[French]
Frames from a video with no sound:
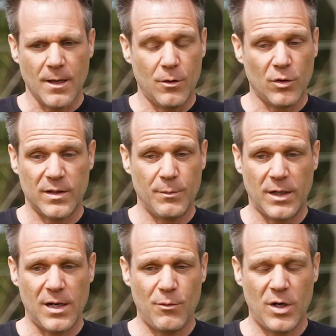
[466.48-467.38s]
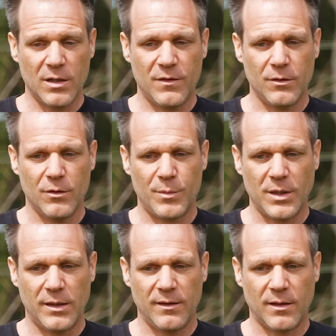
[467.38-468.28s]
Alors, ça m'est rarement arrivé de
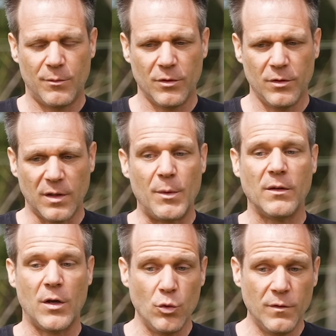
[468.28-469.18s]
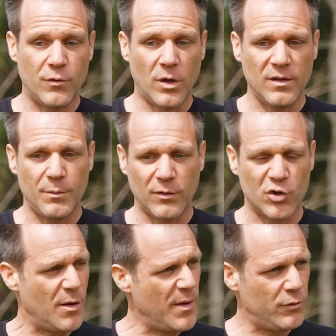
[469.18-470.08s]
payer des amendes. Ça m'est arrivé une fois, c'est parce
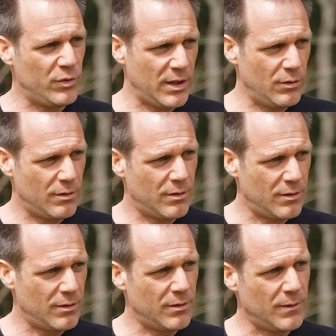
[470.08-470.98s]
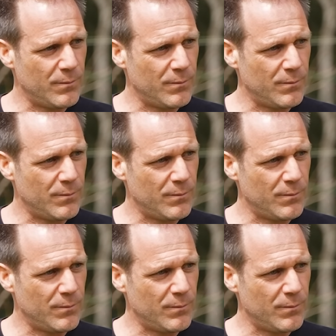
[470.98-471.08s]
que j'avais pas flouté une